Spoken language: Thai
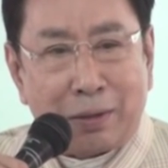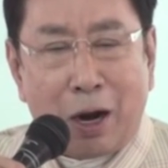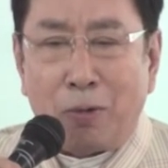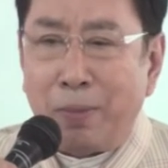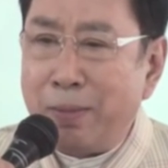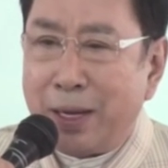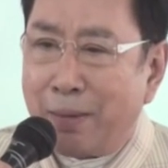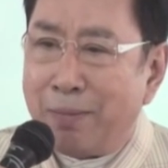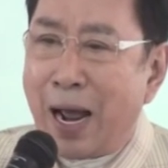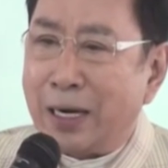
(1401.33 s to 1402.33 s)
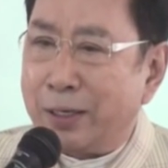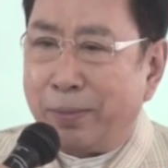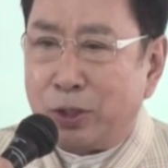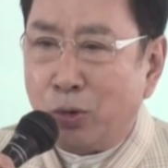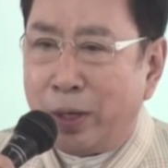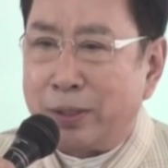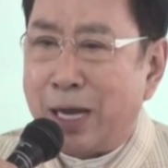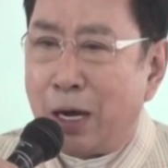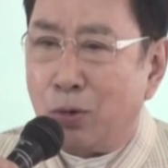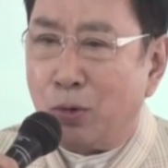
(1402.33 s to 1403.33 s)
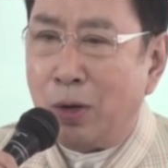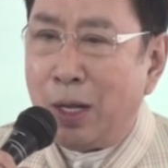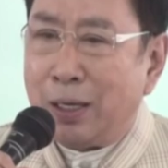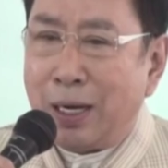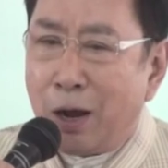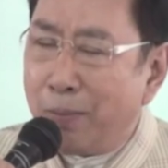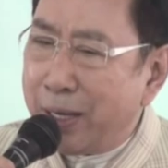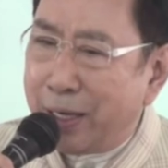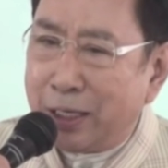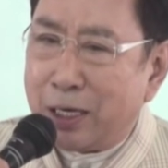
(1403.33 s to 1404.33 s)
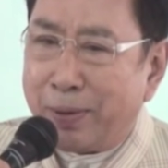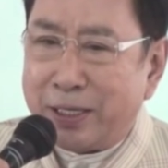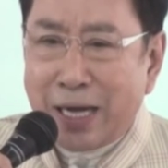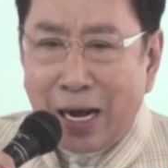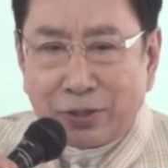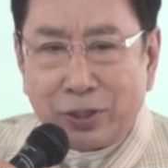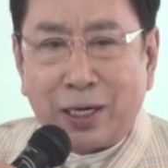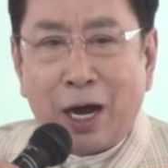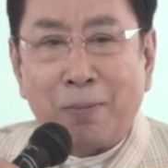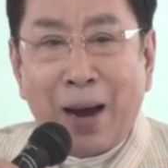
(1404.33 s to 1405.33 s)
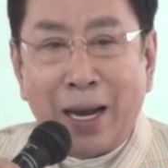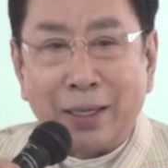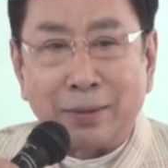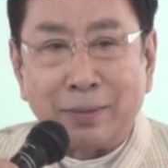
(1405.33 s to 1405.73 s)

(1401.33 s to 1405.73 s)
เราไม่มีกำลังจะไปช่วยซาอุเราไม่คิดจะไปชักศึกเข้าบ้าน